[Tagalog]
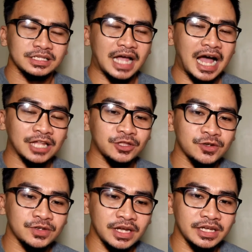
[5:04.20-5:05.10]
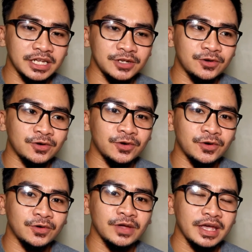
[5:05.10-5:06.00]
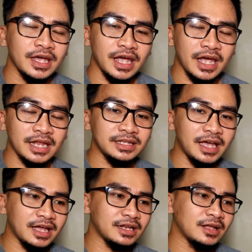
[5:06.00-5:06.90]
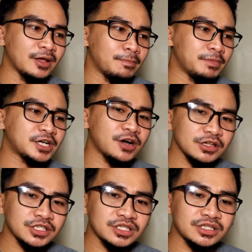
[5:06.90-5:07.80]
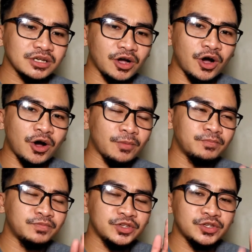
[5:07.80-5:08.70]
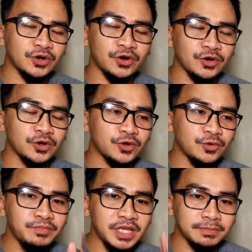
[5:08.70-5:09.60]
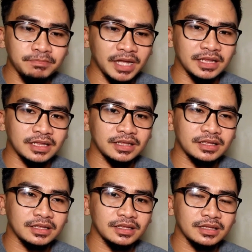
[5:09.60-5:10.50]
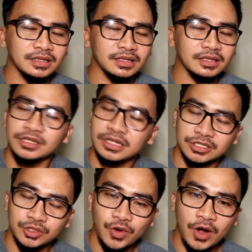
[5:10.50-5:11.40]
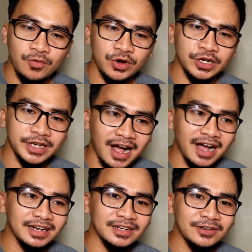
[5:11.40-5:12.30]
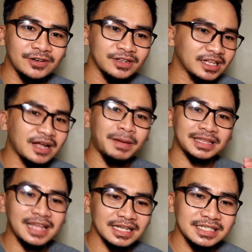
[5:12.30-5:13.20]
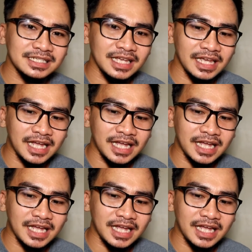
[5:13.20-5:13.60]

sa atong nga Ginoo. And then because of your commitment to our God, no, nagabatas